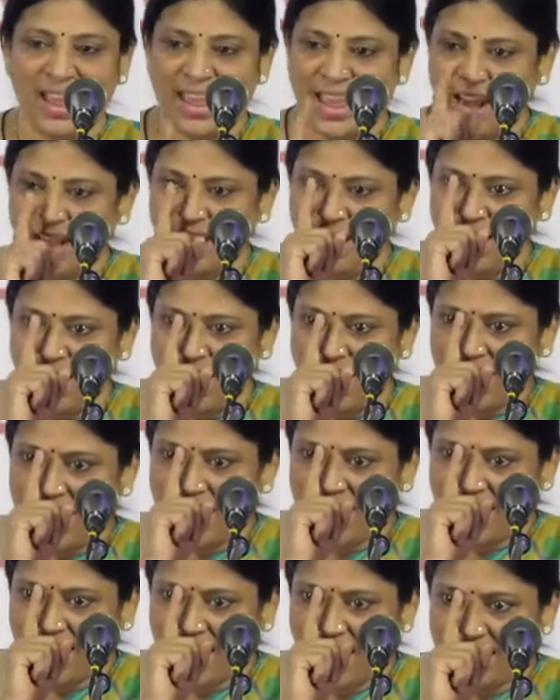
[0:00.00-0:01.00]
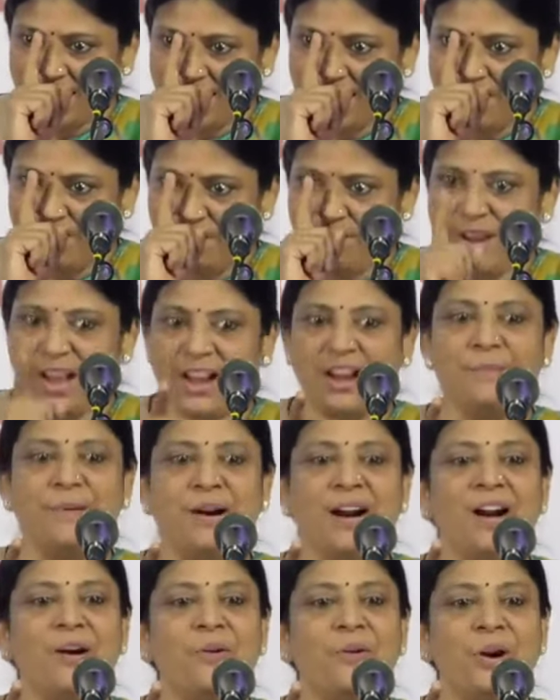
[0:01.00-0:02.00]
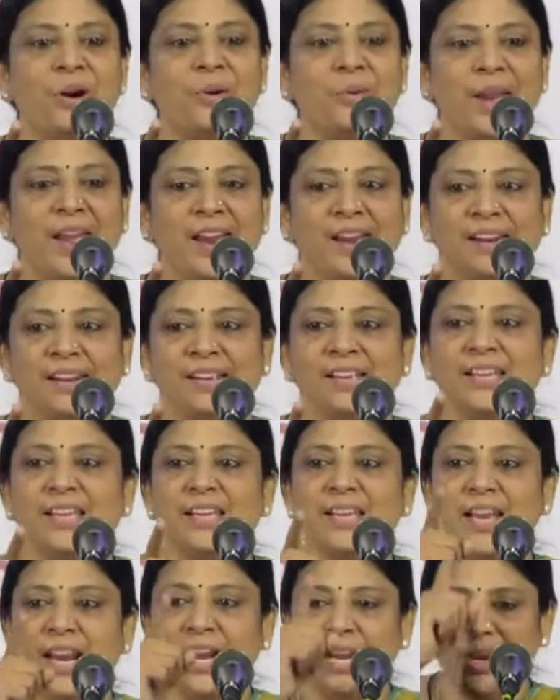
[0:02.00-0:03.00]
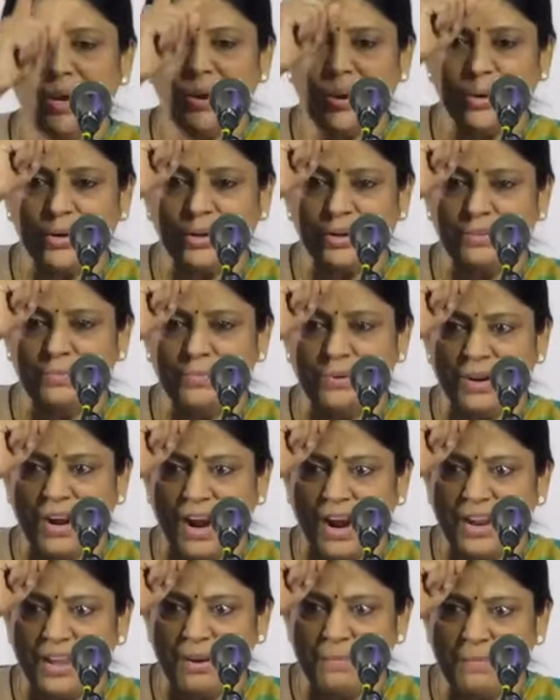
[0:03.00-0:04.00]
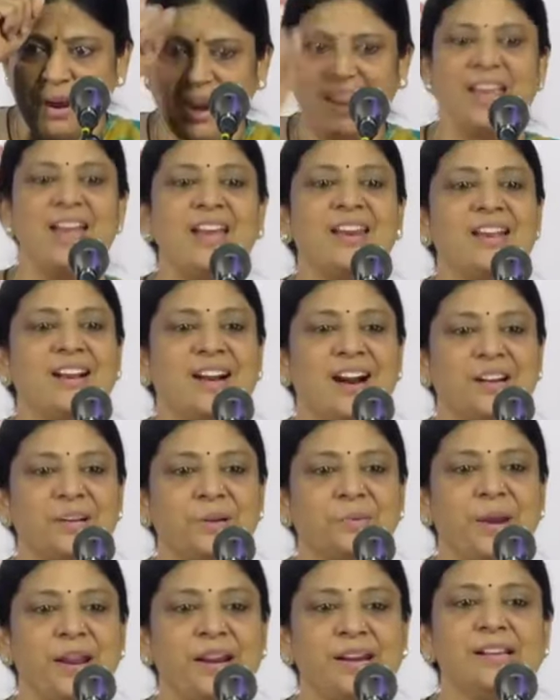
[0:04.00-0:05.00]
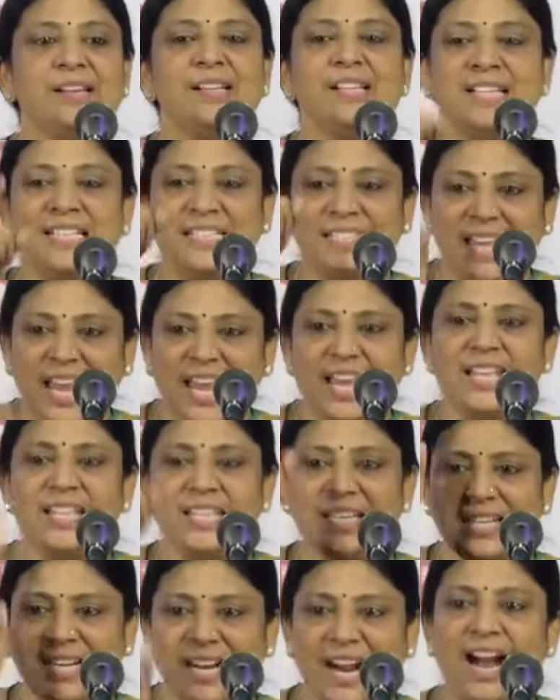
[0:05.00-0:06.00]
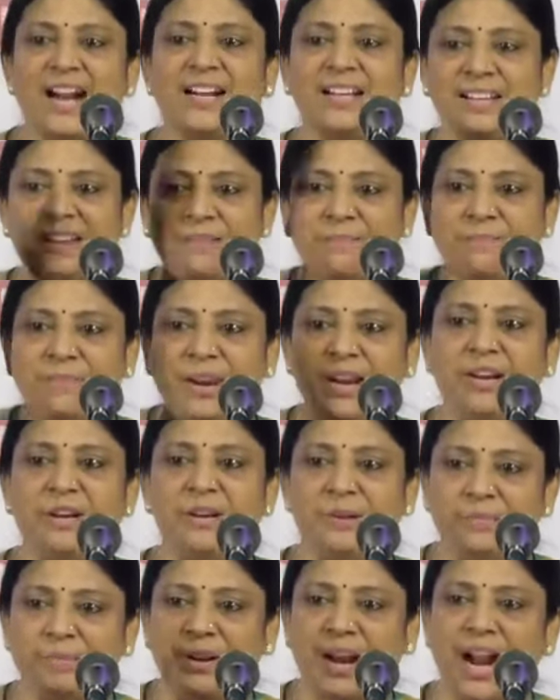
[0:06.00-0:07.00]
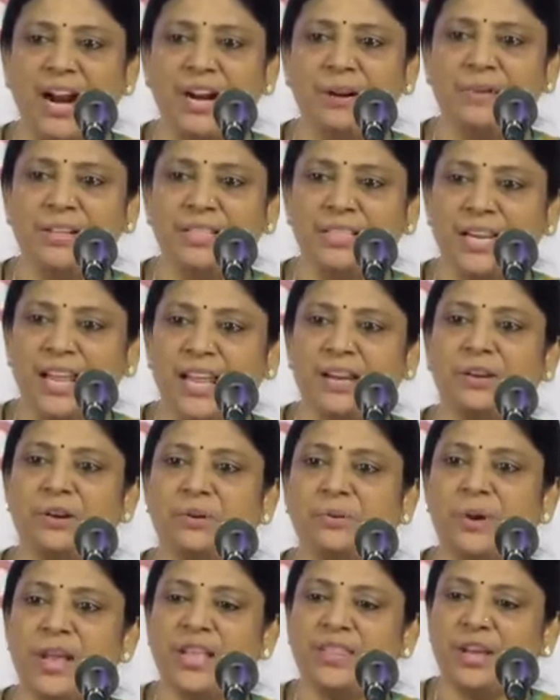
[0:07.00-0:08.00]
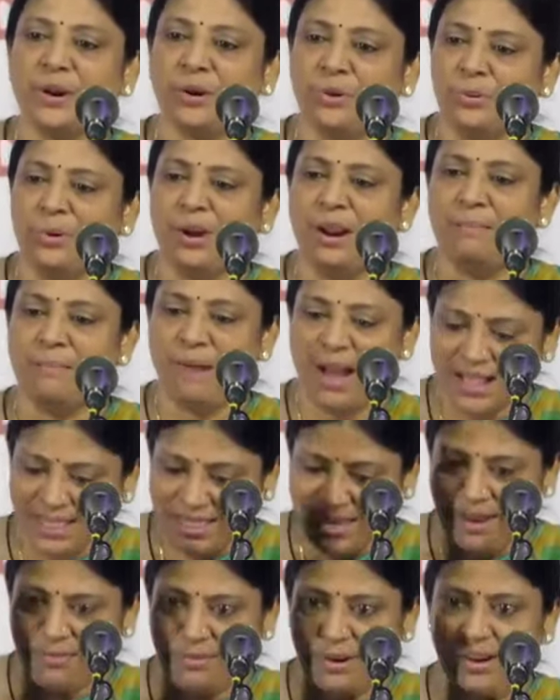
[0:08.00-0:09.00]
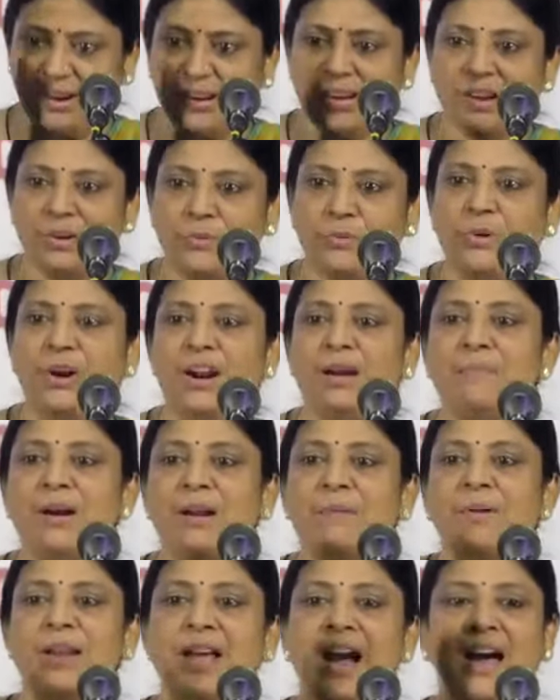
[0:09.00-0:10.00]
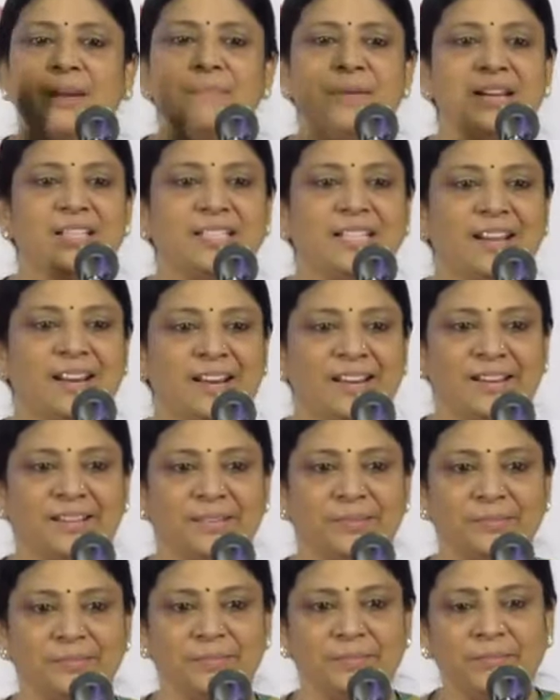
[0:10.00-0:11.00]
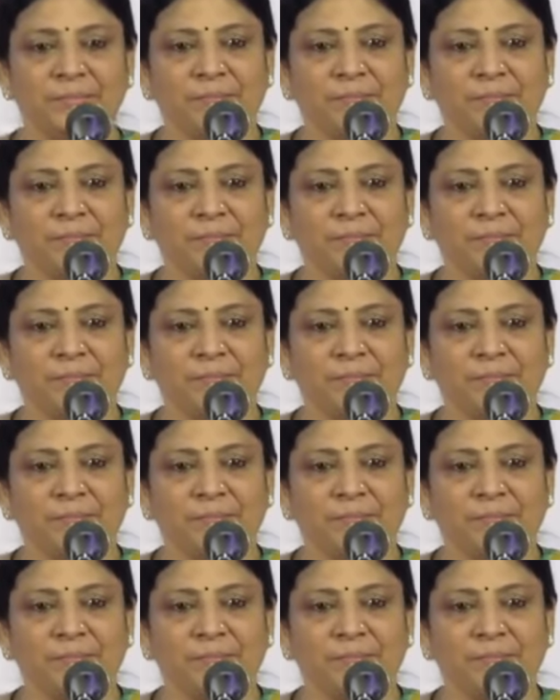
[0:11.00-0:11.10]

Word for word: நான் எல்லாரையும் காட்டிலும் வேகமாக ஓடுவேன் எல்லோருக்கும் முன்னாடியும் மலையேறி காட்டுவேன் செய்து காட்டி மீண்டும் ராணுவத்தில் இருக்கக்கூடிய அந்த ரூலை மாத்தி அவர் உள்ள மறுபடியும் ஆர்மியில சேர்றார்